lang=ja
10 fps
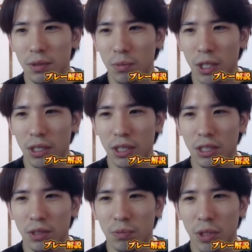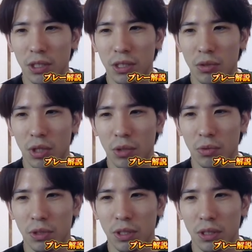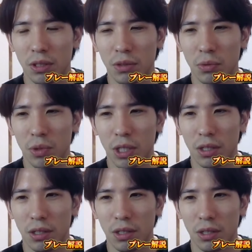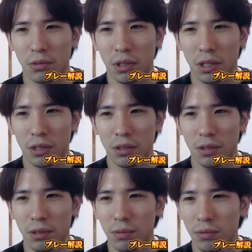周りが心配してる可能性っていうのはあるのかなっていう。